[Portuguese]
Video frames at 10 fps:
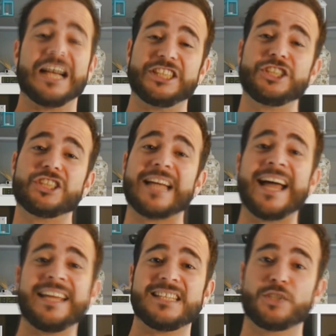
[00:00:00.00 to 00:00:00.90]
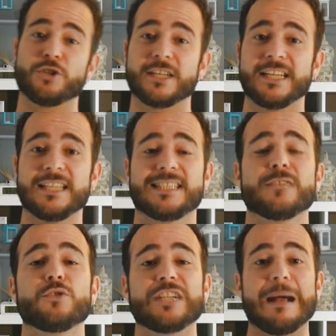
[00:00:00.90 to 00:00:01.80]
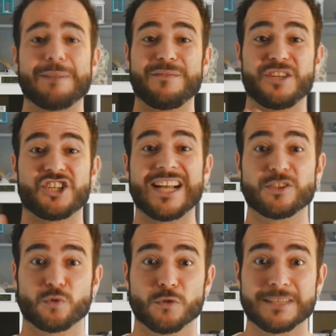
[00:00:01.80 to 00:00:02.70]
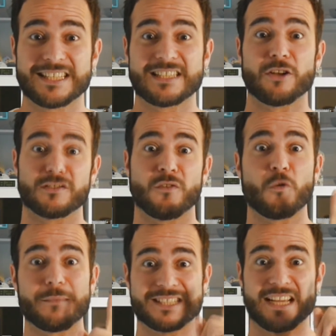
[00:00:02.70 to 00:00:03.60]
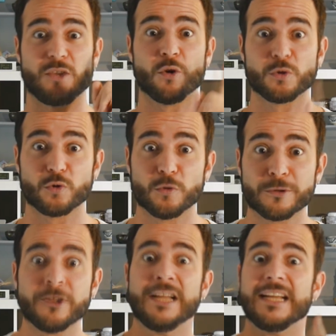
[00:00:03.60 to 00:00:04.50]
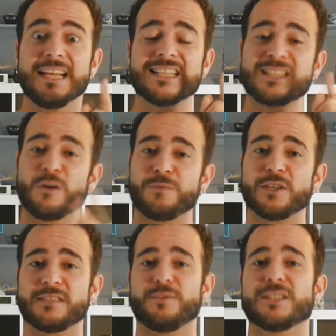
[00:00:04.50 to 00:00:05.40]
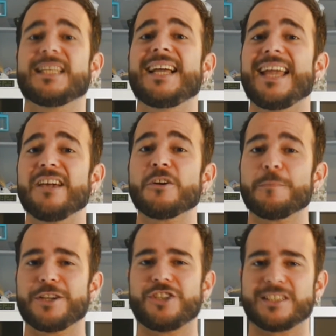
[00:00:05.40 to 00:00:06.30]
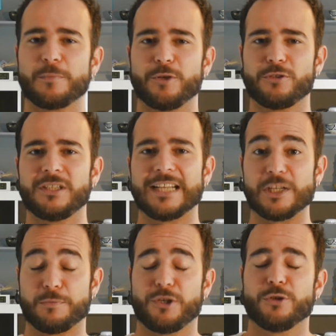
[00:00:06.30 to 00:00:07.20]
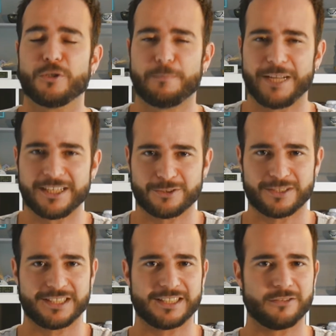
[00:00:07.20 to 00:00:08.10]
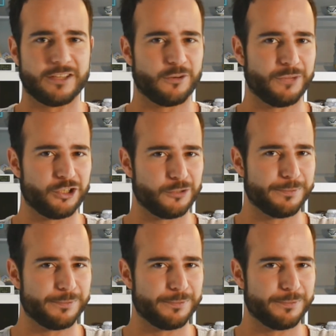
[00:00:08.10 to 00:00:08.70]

A gente está aí se organizando já para fechar as turmas, as aulas vão começar em outubro. E se eu fosse você, eu não perdi essa oportunidade, porque os preços estão realmente